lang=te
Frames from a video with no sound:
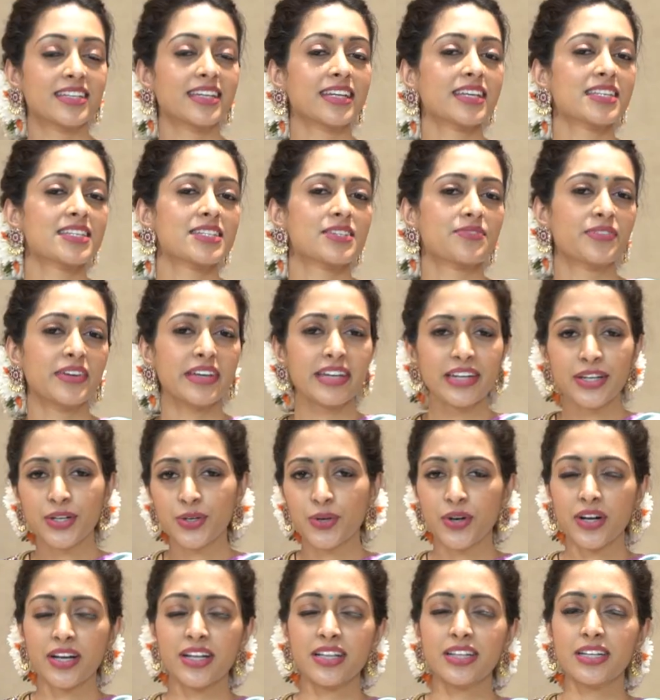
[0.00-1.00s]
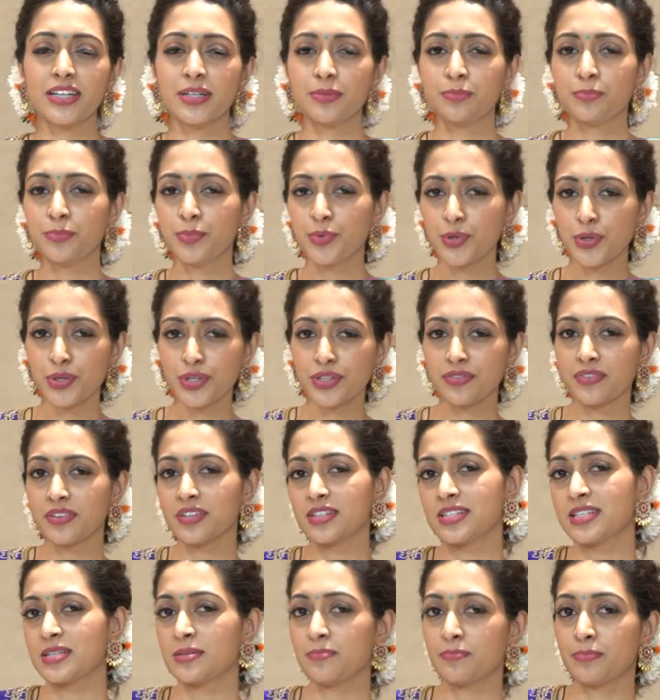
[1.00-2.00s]
నెక్స్ట్ వెరీ రాయల్ అండ్
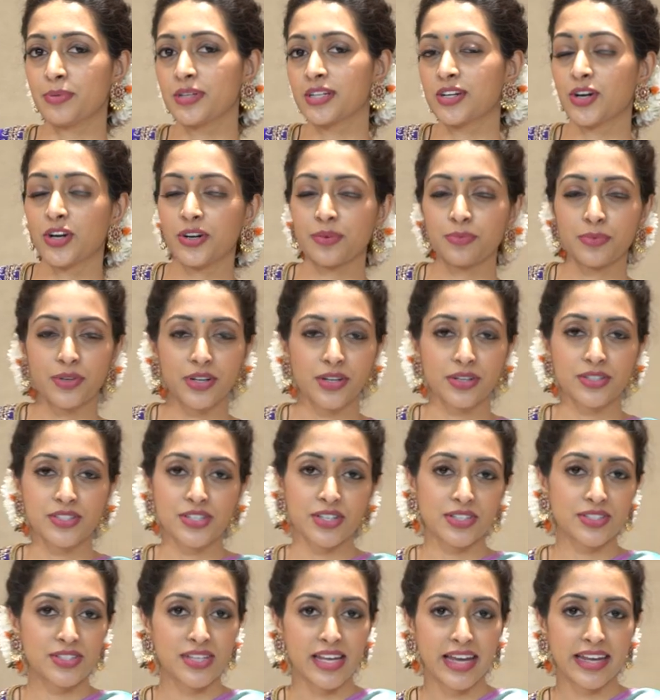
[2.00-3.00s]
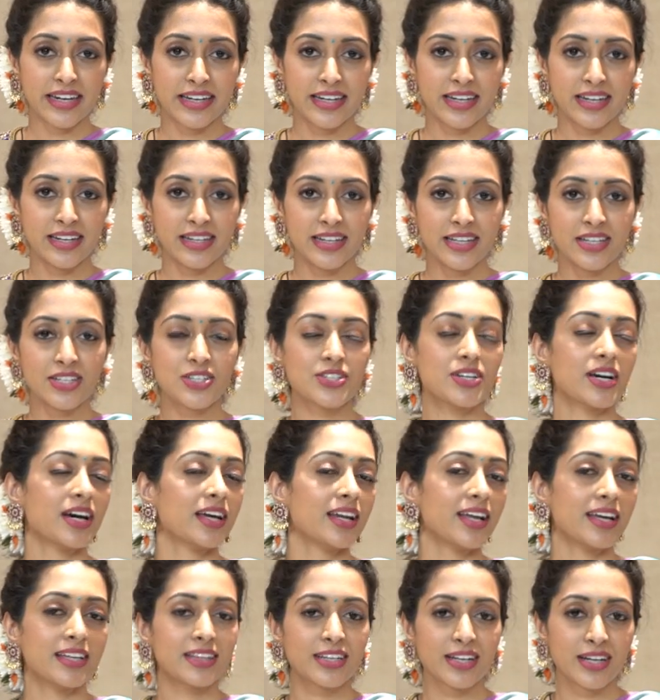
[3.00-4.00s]
బ్యూటిఫుల్ సింపుల్ కాంబినేషన్ శారీ అండి
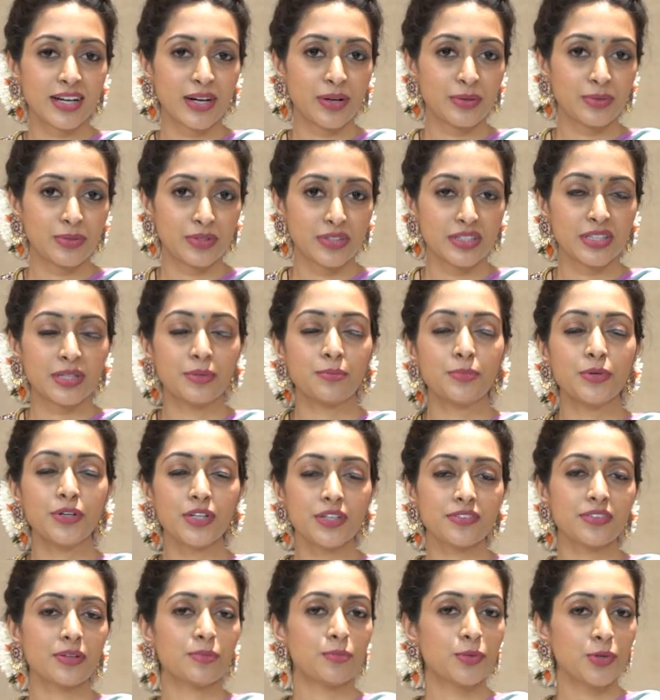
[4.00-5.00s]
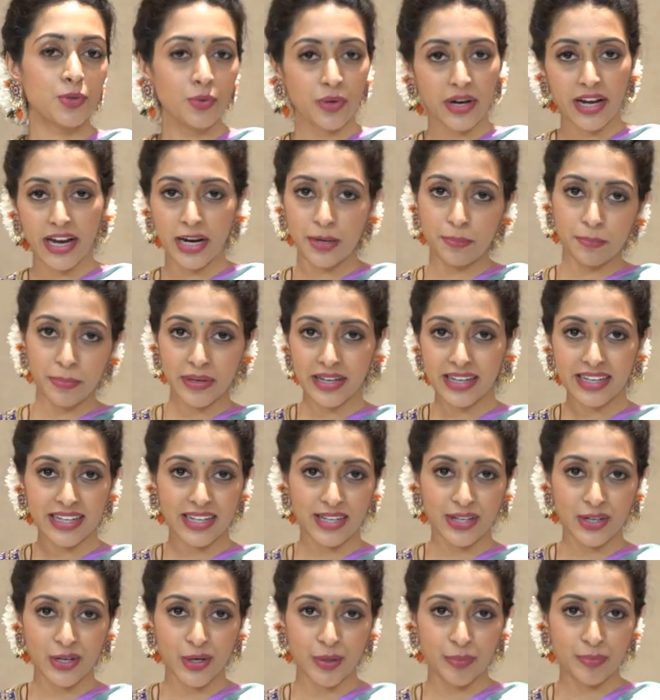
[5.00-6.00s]
చాలా అందంగా ఉంటుంది బ్యూటిఫుల్ బ్లూ అండ్ పింక్
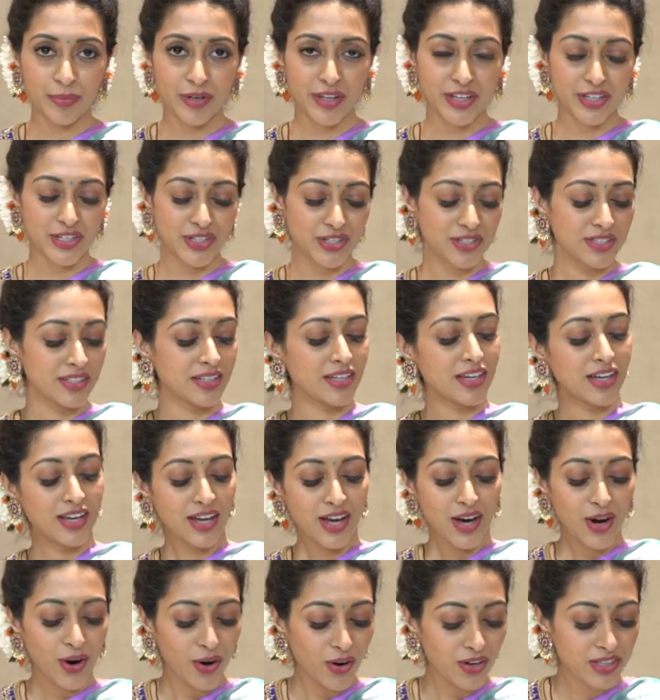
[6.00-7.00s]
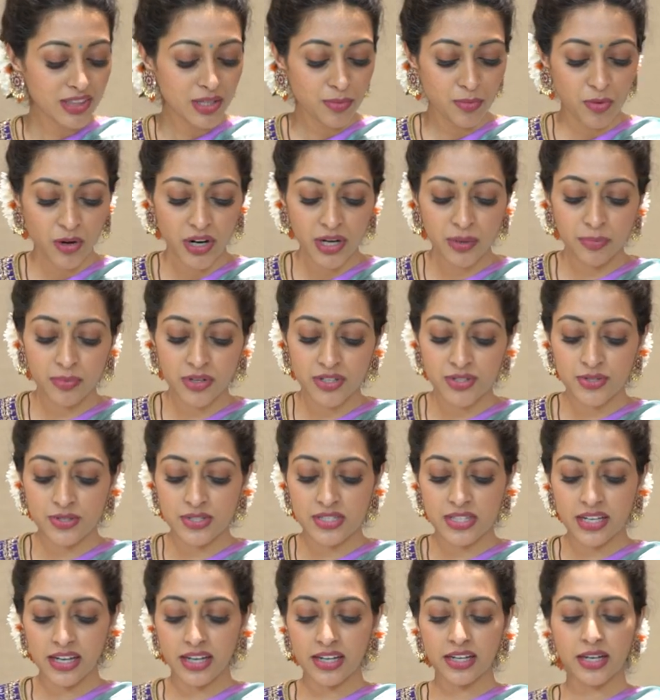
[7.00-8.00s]
కలర్ కాంబినేషన్ ఆన్ ద బాడీ మనం
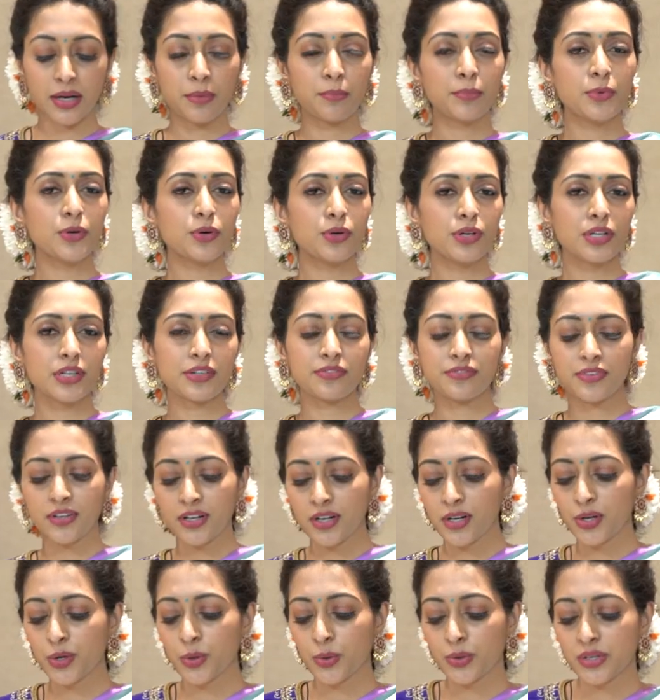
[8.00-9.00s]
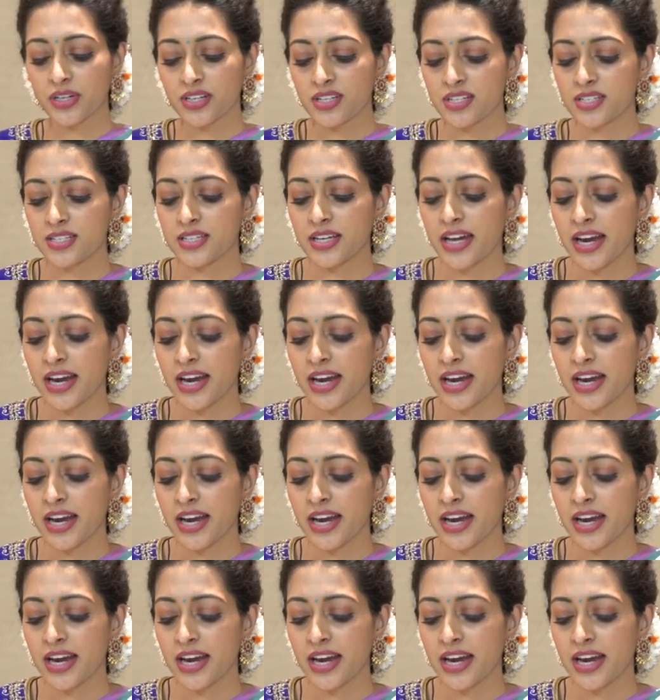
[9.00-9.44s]
చూస్తే కనుక బ్యూటిఫుల్ లోటస్